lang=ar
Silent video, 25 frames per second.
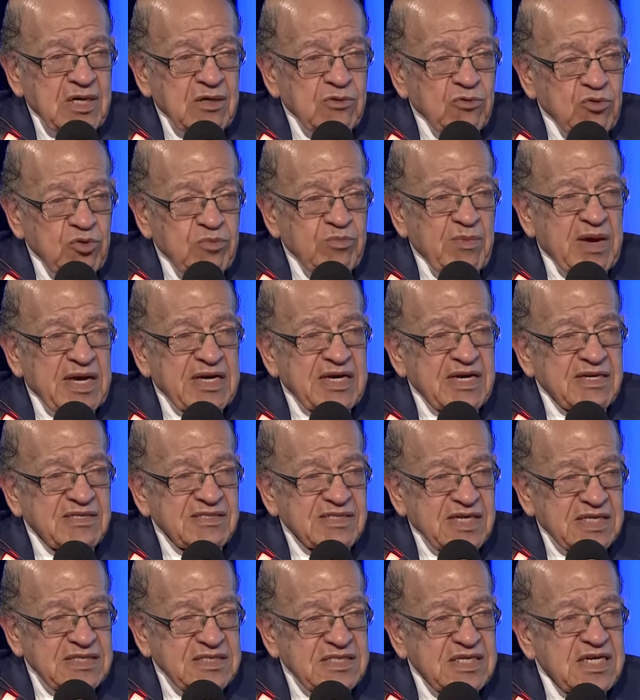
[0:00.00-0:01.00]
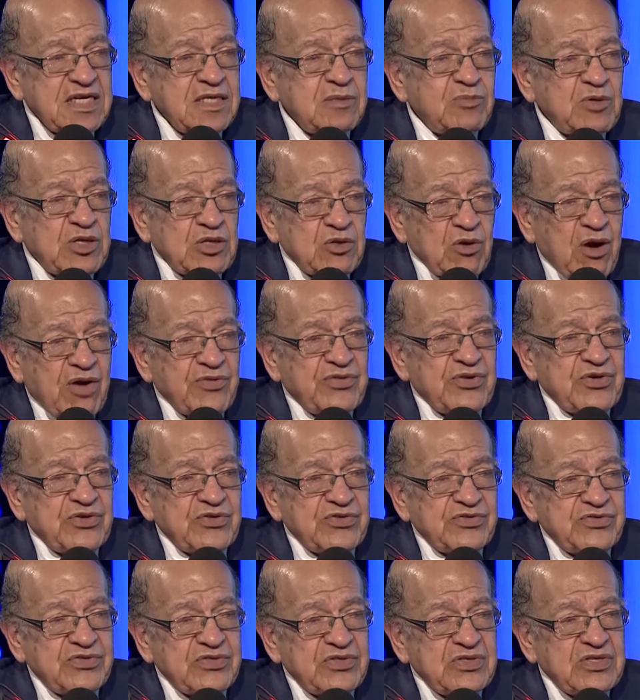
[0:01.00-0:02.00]
good manners and treatment to
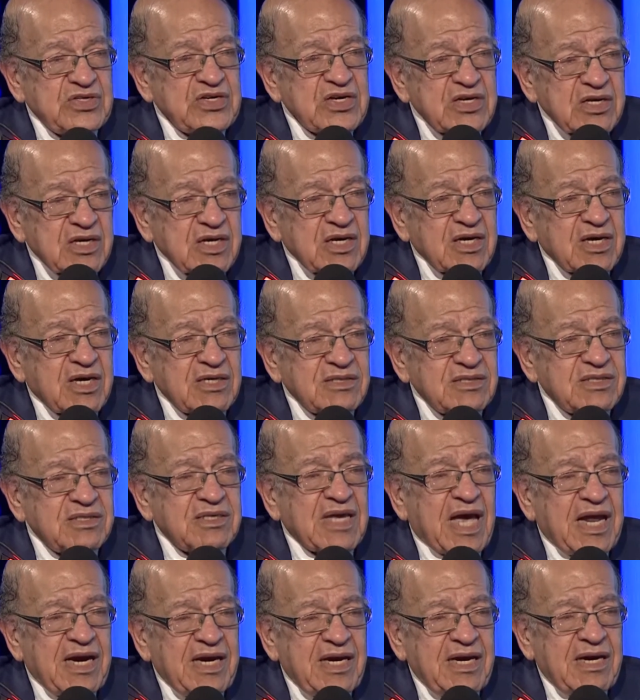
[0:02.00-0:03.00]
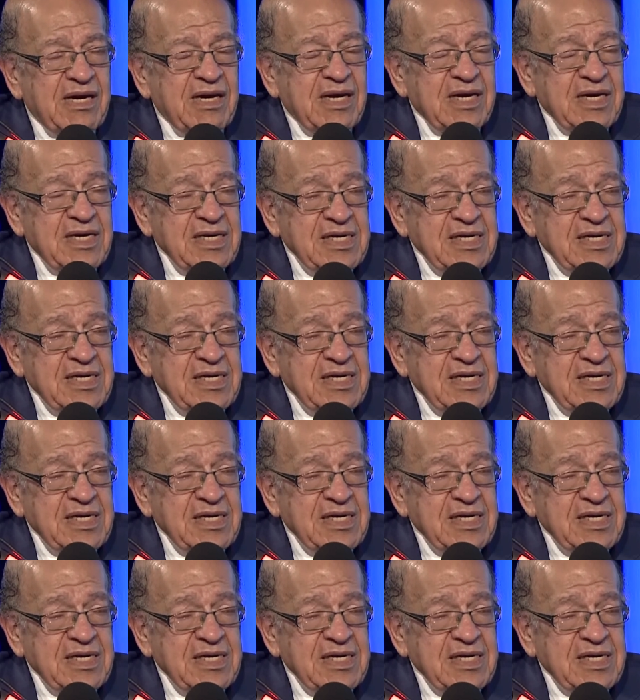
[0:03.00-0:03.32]
others رقة ال...